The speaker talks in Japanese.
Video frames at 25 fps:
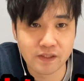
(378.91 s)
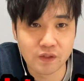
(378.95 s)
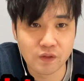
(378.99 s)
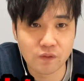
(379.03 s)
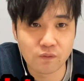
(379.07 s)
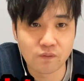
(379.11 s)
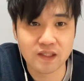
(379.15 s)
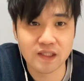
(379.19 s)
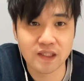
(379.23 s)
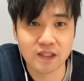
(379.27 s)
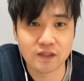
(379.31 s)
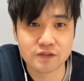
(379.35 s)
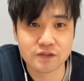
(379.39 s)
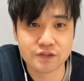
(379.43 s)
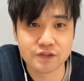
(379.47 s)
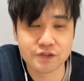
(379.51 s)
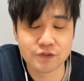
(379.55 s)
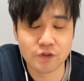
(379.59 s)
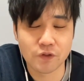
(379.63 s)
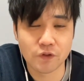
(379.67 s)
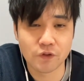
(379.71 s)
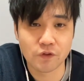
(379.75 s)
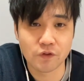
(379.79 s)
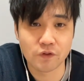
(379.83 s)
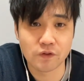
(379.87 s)
私
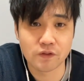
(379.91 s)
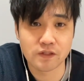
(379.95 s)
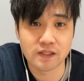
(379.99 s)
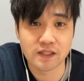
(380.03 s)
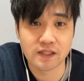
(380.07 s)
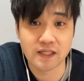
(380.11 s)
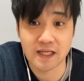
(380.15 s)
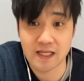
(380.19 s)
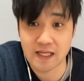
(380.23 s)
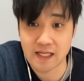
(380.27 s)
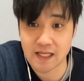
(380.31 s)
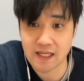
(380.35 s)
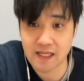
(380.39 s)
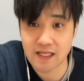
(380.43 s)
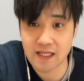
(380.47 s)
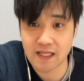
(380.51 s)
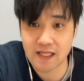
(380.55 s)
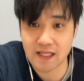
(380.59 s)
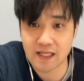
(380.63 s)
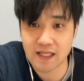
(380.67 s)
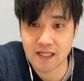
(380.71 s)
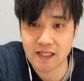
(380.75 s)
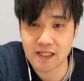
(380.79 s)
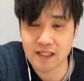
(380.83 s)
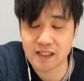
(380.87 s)
の、
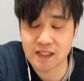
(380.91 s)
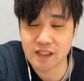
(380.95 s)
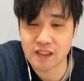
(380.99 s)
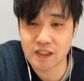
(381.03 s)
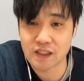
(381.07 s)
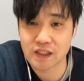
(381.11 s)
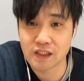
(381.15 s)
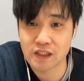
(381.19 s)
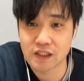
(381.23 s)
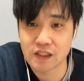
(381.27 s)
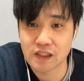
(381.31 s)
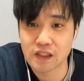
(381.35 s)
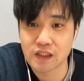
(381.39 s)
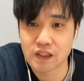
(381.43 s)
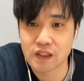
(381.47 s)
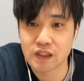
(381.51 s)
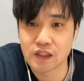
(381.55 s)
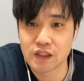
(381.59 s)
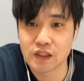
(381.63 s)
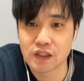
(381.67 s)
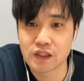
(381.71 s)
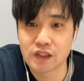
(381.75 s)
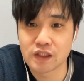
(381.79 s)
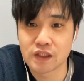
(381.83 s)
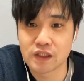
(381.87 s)

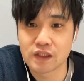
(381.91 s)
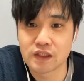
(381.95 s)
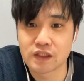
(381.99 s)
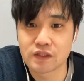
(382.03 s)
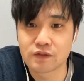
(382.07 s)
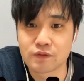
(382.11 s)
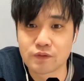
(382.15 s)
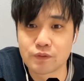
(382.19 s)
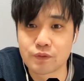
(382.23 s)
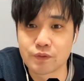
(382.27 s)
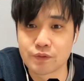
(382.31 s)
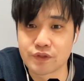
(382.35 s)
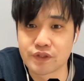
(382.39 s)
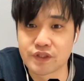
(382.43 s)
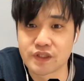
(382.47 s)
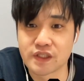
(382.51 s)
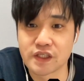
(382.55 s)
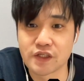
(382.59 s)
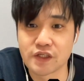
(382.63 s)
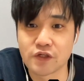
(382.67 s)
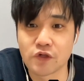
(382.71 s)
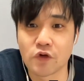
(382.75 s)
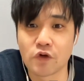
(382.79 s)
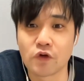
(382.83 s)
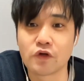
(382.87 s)
えー、復帰
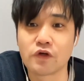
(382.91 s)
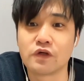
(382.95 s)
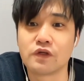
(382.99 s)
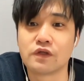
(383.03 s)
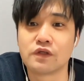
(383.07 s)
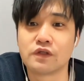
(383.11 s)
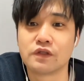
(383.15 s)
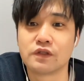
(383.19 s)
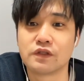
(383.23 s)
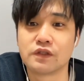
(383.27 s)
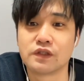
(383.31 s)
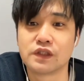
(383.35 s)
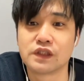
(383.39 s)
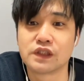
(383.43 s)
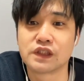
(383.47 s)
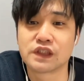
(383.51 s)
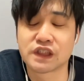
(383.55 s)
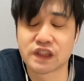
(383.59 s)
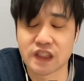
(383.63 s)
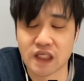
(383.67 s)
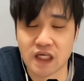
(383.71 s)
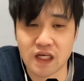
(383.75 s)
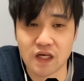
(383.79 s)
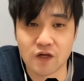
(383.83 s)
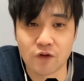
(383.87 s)
の
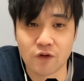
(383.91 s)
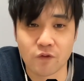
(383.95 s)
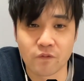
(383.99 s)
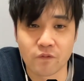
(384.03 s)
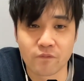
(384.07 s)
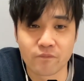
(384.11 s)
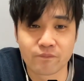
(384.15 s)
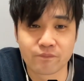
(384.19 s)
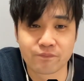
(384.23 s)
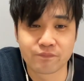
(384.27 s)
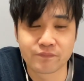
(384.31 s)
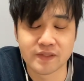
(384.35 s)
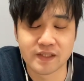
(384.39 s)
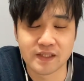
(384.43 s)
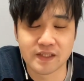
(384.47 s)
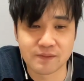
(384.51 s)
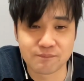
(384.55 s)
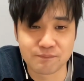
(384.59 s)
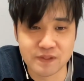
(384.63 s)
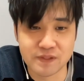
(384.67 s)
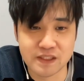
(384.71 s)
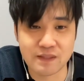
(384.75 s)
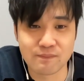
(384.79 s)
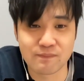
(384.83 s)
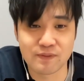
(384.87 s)
力を見
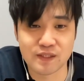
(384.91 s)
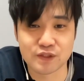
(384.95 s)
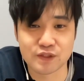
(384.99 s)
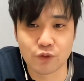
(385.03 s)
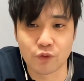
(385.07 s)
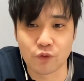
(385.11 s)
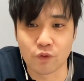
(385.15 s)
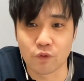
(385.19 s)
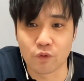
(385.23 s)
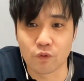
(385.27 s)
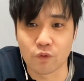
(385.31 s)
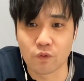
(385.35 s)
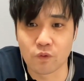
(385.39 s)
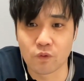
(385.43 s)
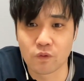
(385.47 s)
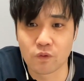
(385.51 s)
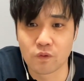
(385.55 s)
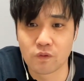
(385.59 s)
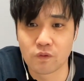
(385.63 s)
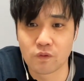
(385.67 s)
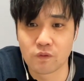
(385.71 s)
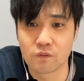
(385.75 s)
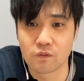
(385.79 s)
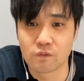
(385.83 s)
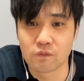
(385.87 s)
せましょう。
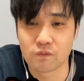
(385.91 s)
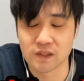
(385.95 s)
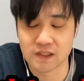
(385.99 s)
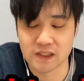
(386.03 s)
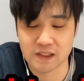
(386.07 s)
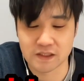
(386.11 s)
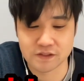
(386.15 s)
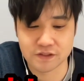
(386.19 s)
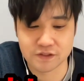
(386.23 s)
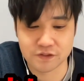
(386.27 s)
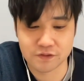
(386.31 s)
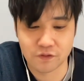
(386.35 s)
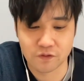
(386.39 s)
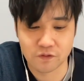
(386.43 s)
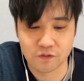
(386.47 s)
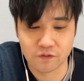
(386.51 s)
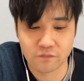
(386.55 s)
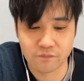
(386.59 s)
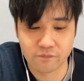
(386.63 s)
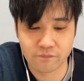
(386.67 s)
私の、